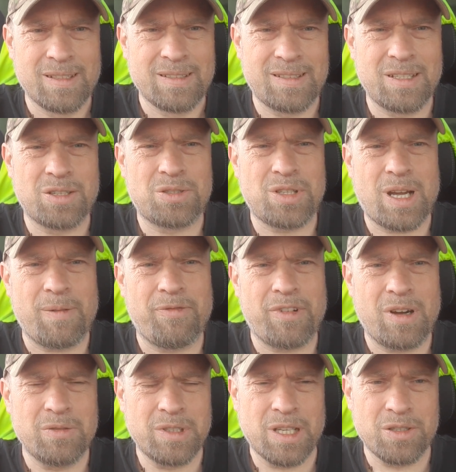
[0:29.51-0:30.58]
sich
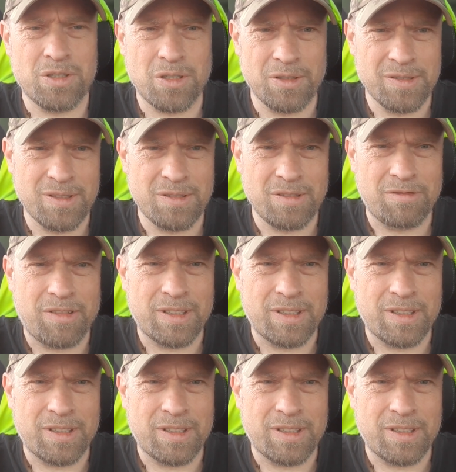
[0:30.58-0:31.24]
tapfer und entschlossen zu